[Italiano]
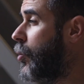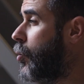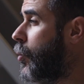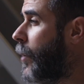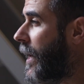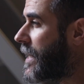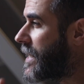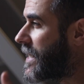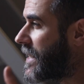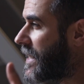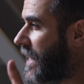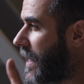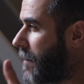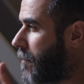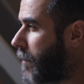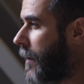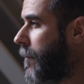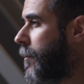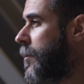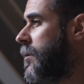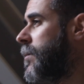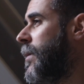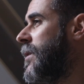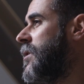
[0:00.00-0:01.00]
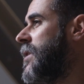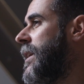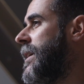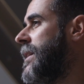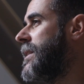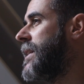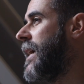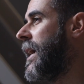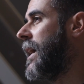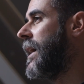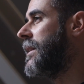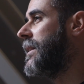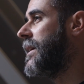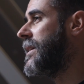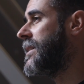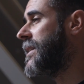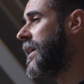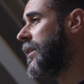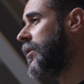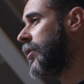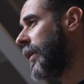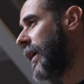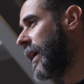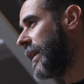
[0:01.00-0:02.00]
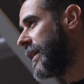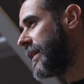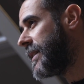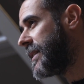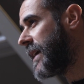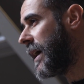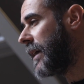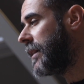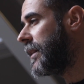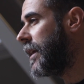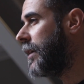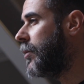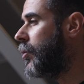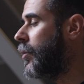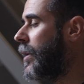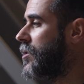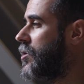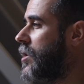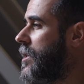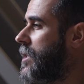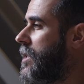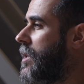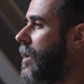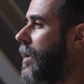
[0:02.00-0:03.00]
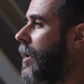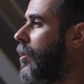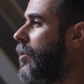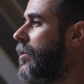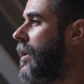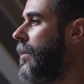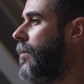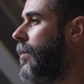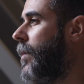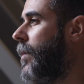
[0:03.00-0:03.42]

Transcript: Figure sempre più specializzate e settorializzate in una gestione